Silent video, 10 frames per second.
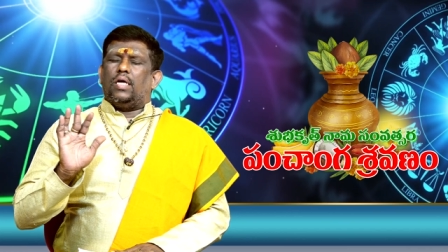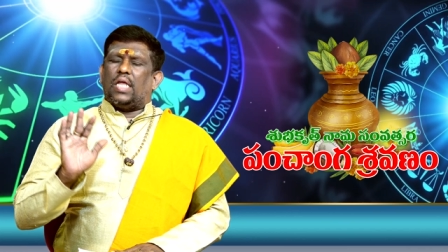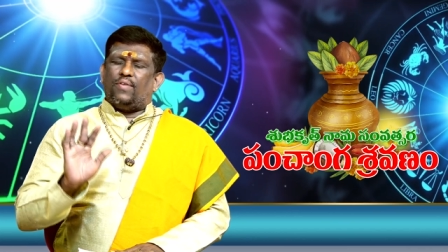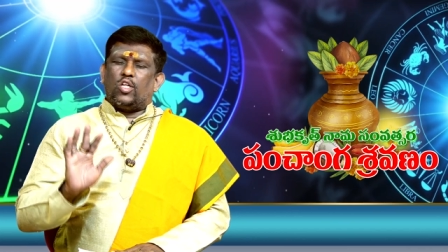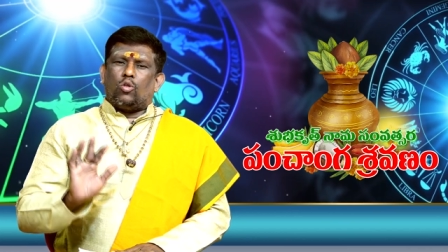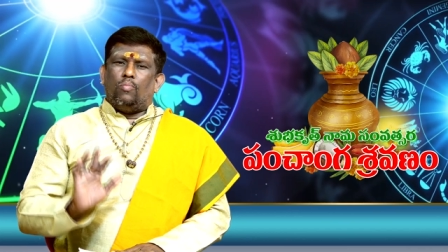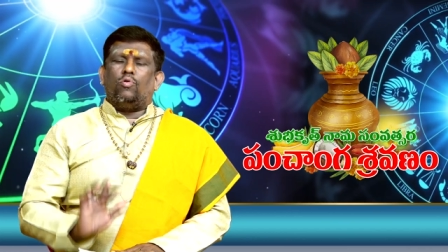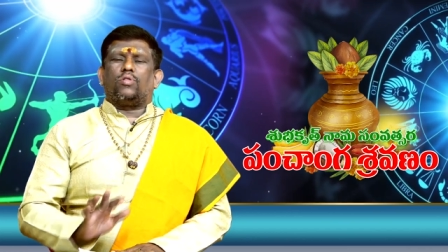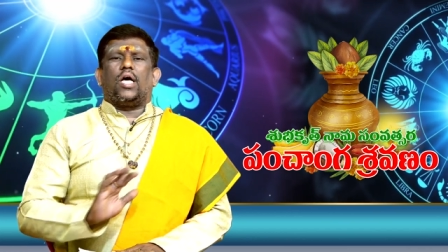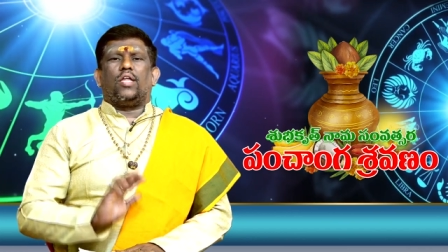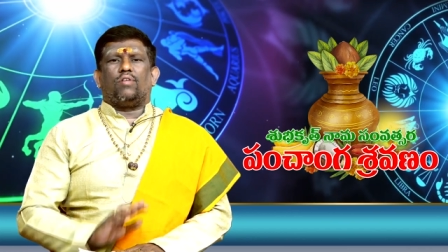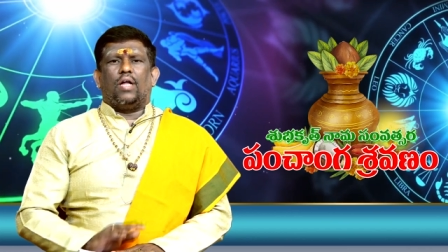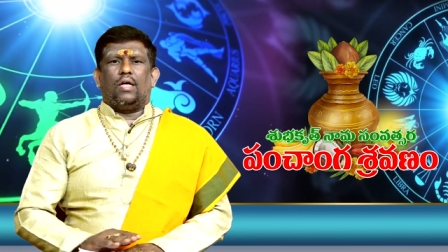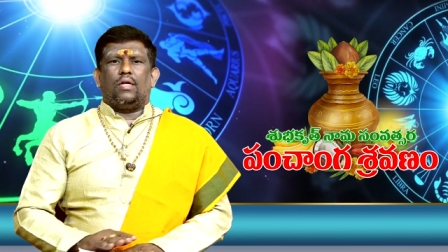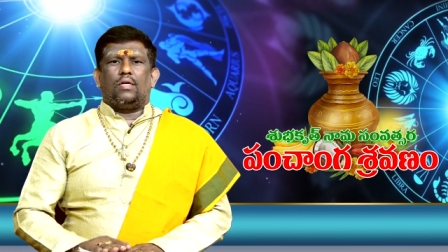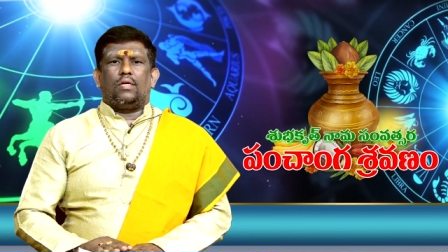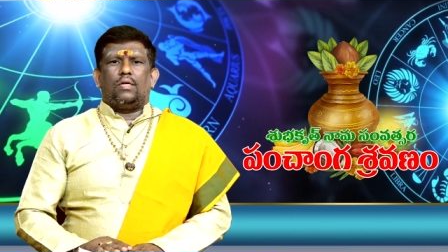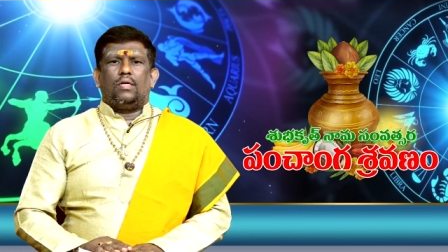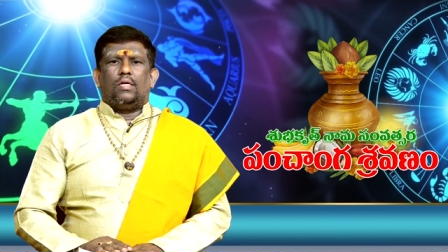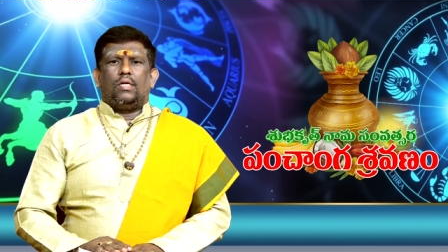ఇరవై తొమ్మిదో తారీఖున
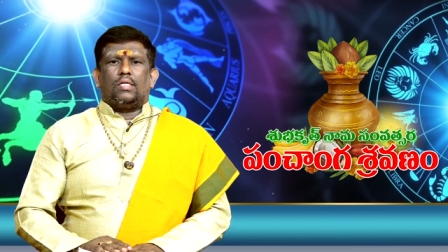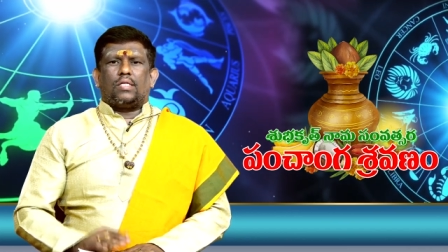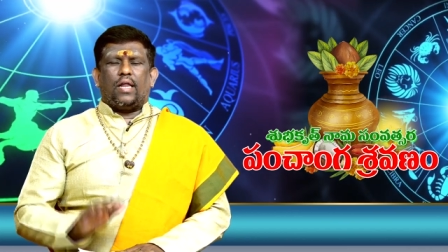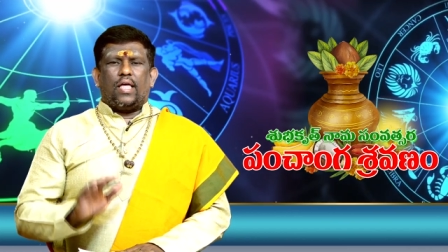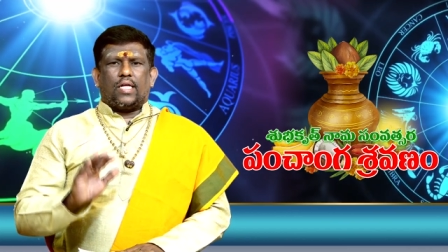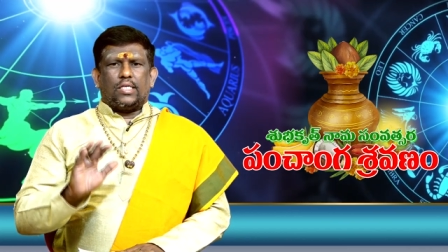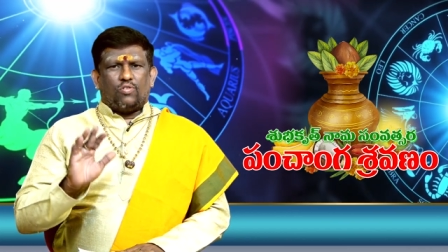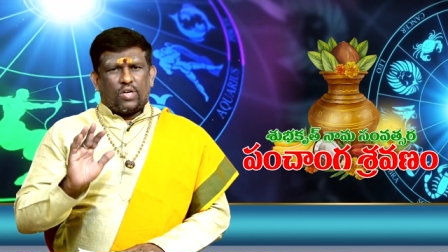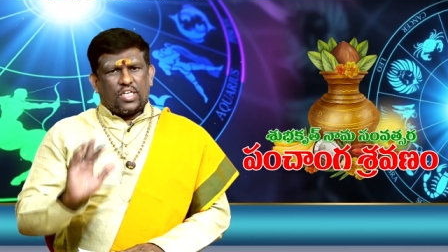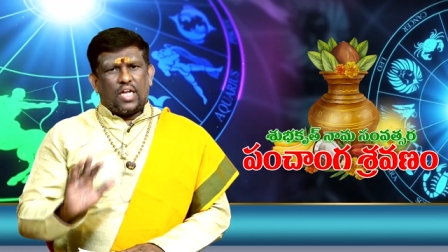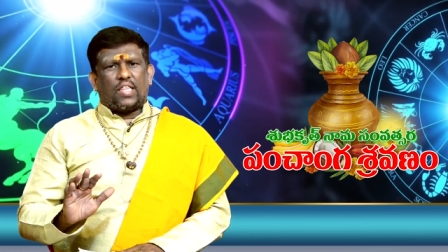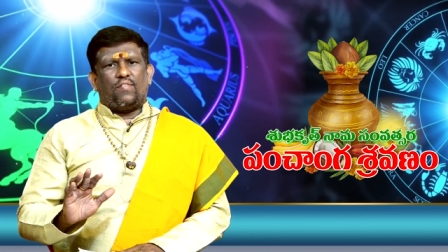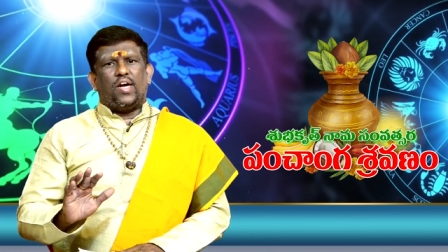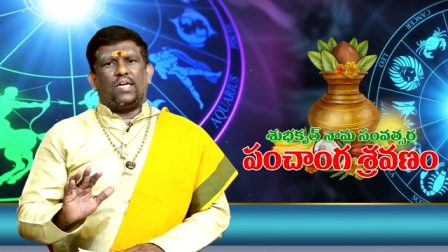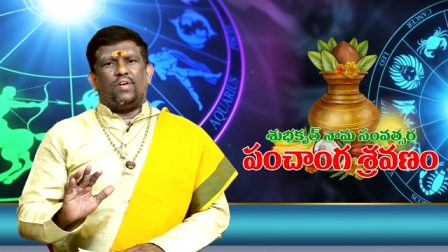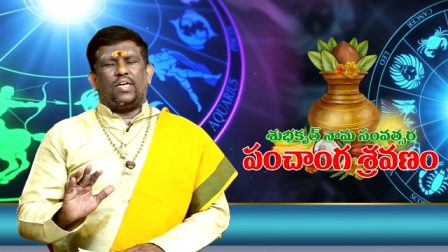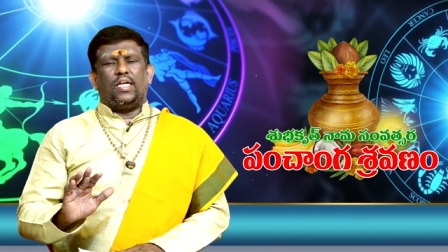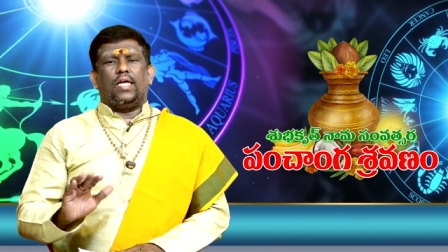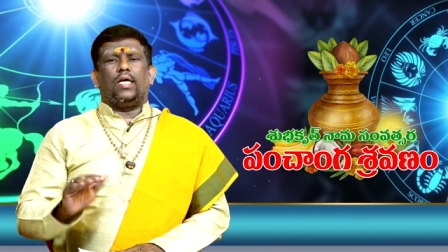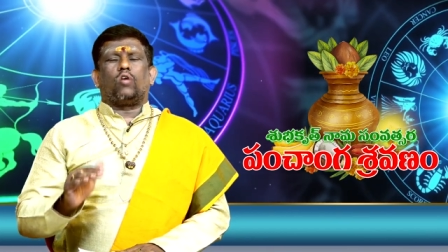తన యొక్క స్వక్షేత్రమైనటువంటి
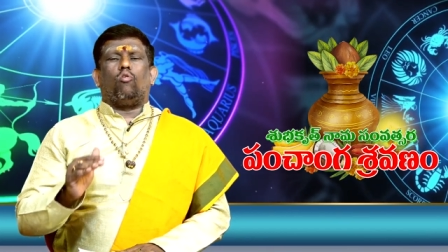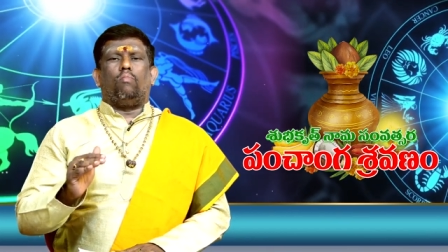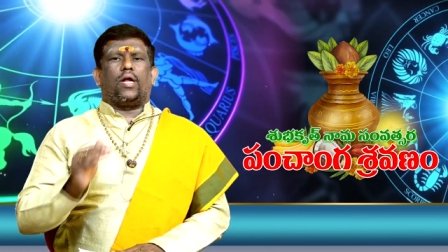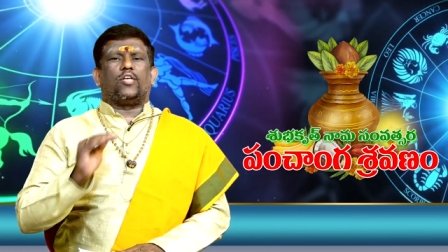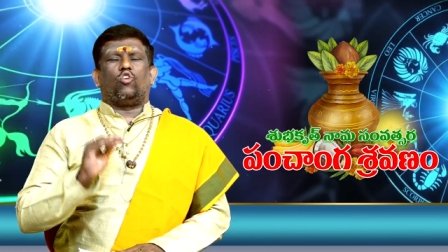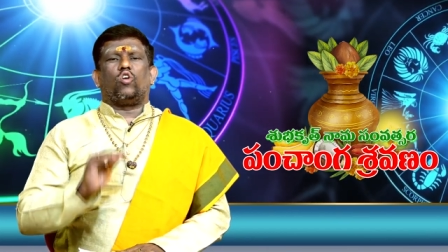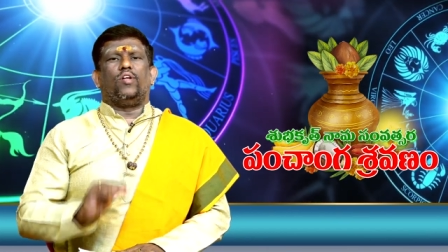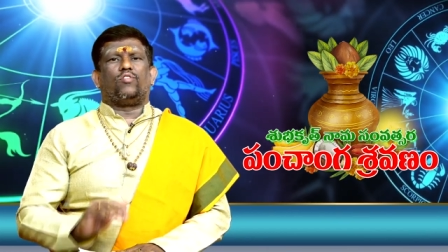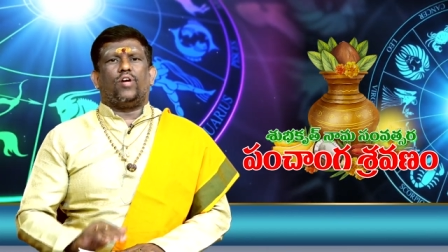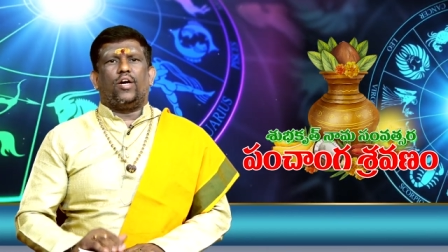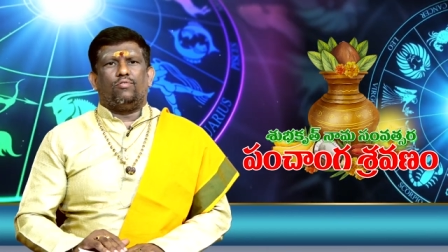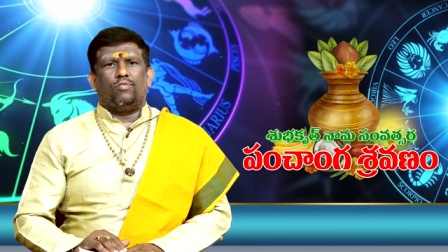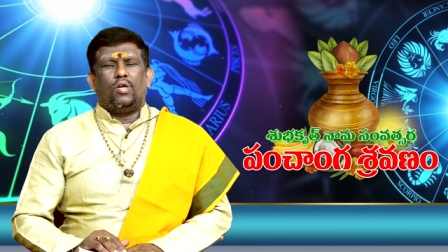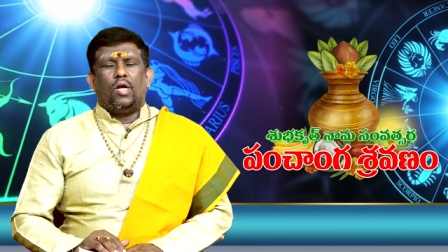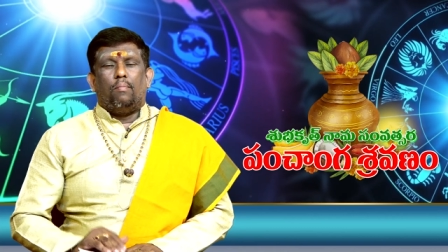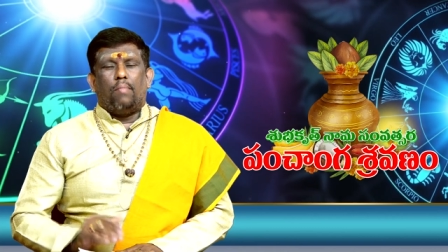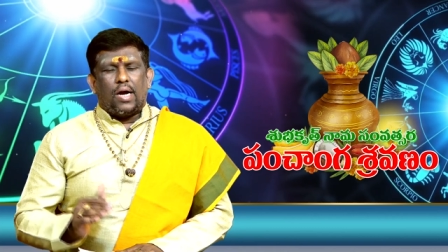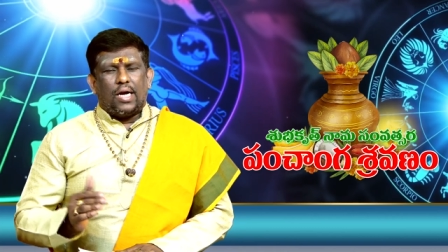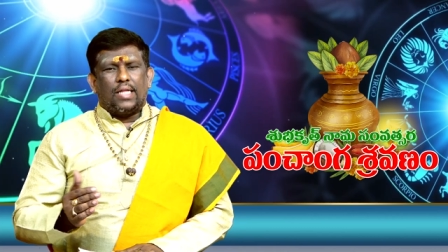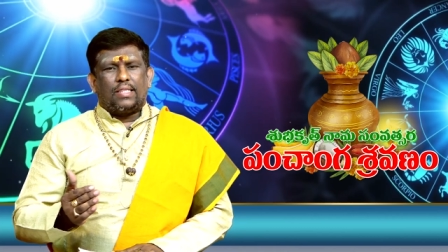కుంభరాశిలోకి వెళ్తున్నాడు
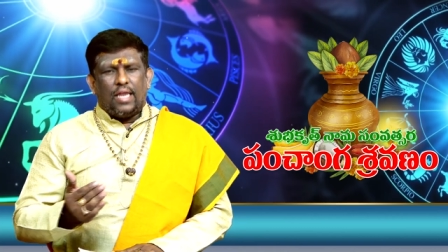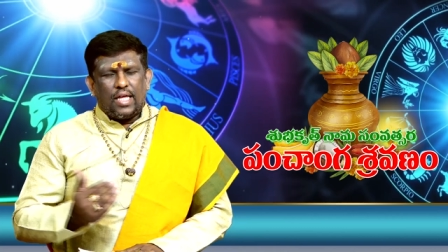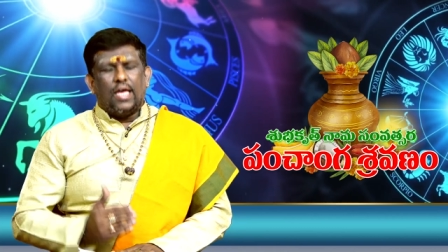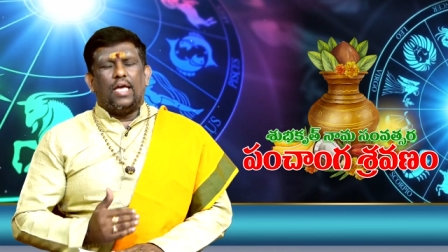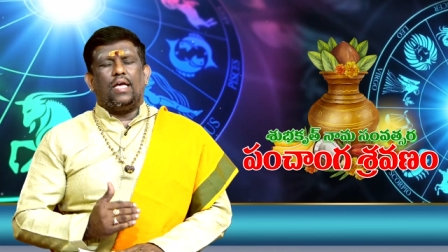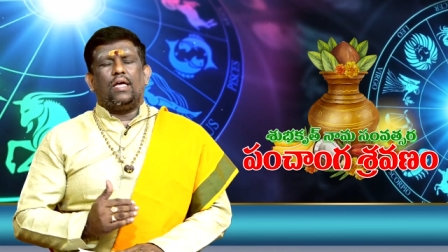మరలా తిరిగి